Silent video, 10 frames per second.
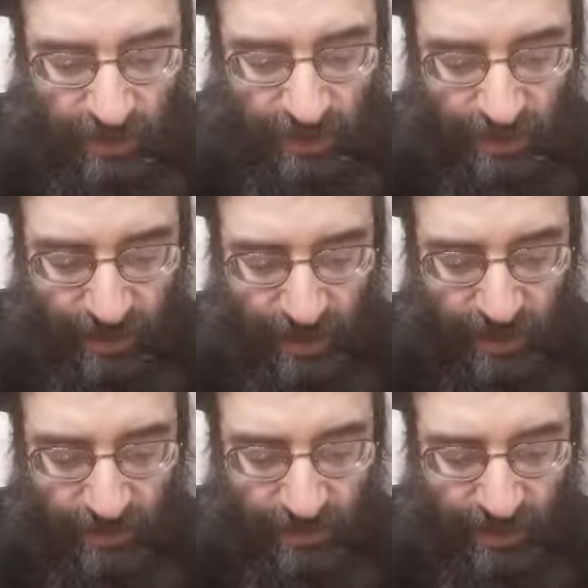
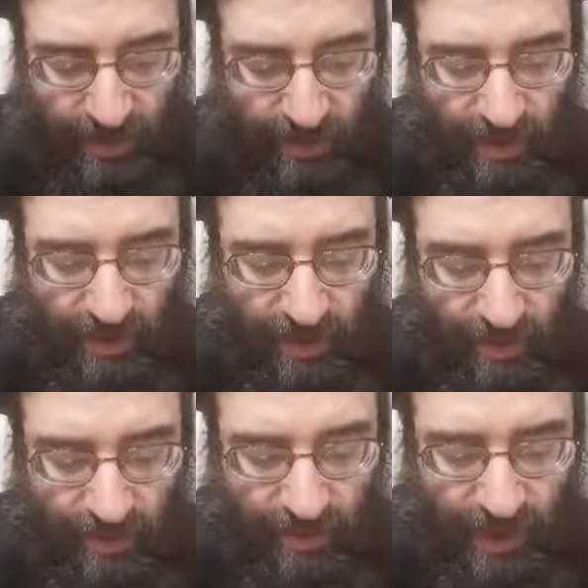читаем
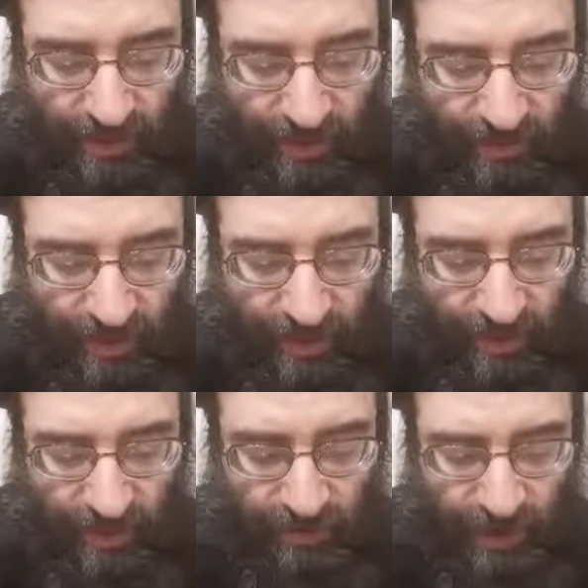э, отрывок
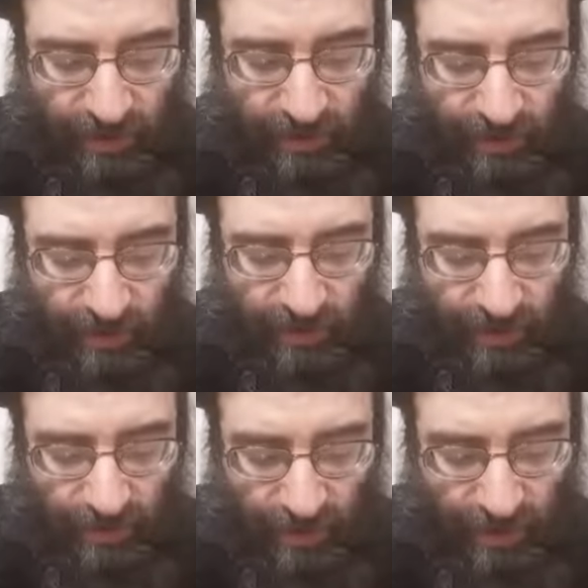Шива Шивот
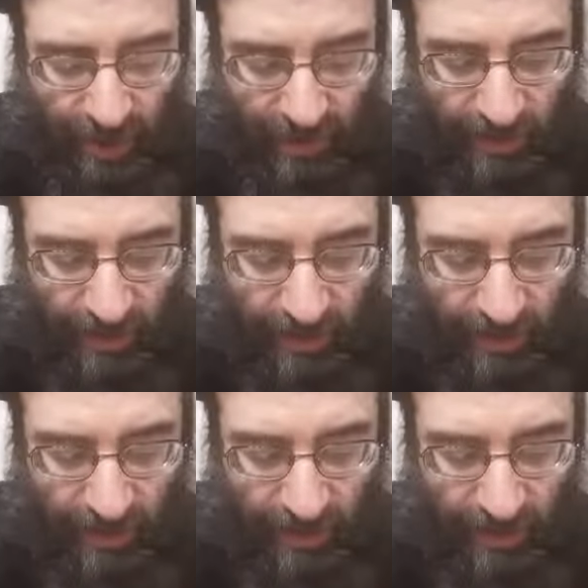из Порлах.